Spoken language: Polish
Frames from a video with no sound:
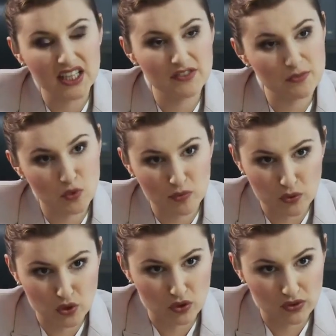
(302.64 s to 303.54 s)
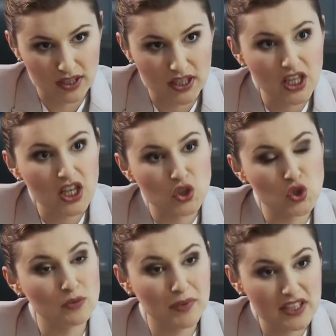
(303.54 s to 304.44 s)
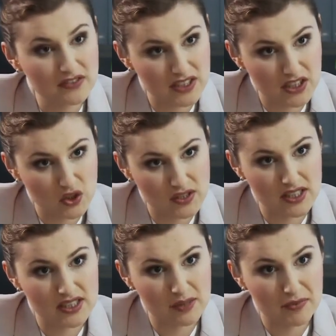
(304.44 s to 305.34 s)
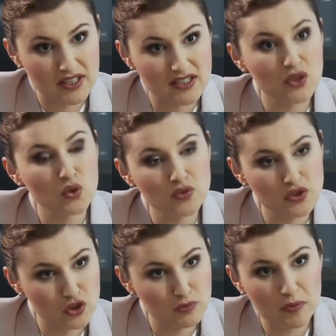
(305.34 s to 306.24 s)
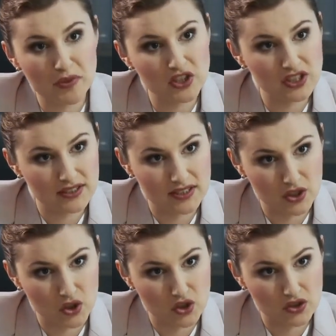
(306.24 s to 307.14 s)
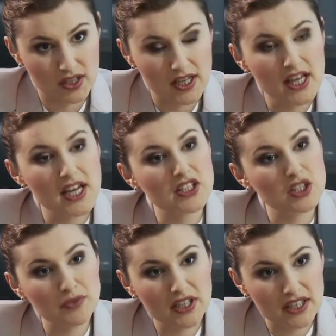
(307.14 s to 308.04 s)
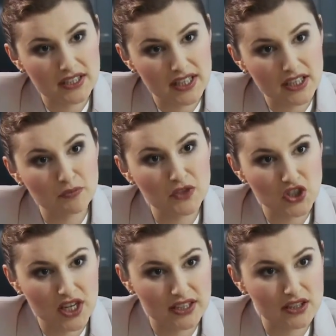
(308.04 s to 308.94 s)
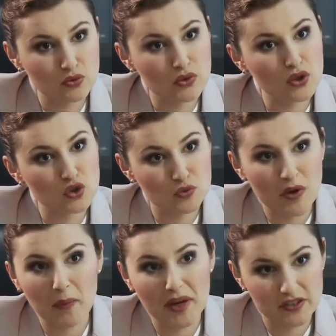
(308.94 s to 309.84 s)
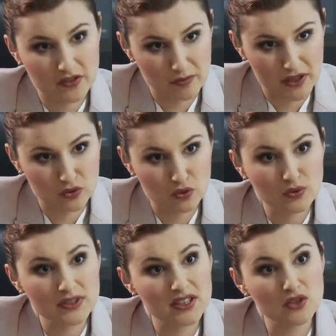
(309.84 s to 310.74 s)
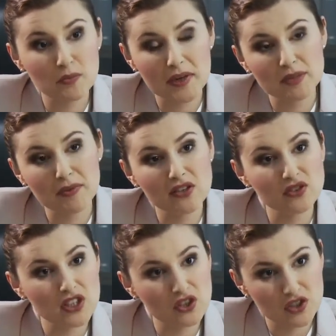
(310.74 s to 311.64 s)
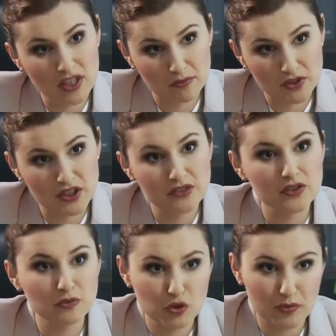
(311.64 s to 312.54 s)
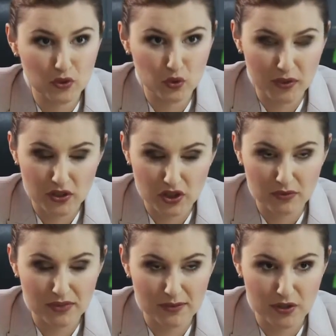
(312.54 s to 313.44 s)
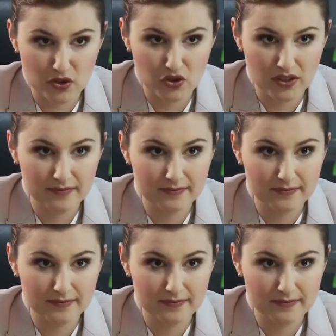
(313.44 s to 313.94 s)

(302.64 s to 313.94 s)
i współmałżonka, czyli pani wynagrodzenie za pracę również w tym momencie jest zagrożone. Niemniej jednak mieszkanie, które otrzymała pani w spadku, stanowi pani majątek odrębny i w tym przypadku będzie bezpieczne.